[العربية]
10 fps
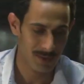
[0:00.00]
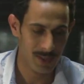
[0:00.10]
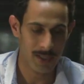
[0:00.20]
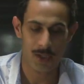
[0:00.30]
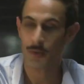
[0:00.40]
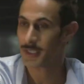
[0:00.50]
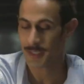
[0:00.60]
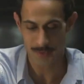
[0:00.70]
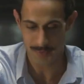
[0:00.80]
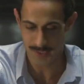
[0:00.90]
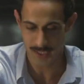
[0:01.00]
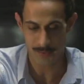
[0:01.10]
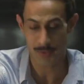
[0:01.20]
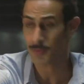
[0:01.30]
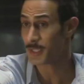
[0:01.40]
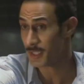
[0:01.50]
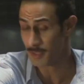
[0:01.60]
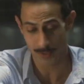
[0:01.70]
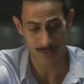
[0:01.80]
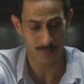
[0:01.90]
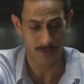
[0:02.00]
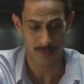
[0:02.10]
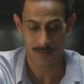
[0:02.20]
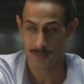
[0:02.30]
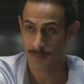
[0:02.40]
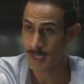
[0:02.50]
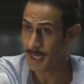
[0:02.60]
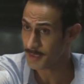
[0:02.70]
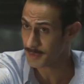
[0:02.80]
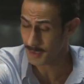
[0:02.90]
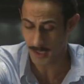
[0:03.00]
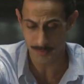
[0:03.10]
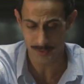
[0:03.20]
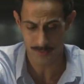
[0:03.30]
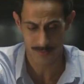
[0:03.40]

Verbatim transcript: يعني هو يسافر بالسلامه وانت تيجي من السفر ولا حد يدينا خبر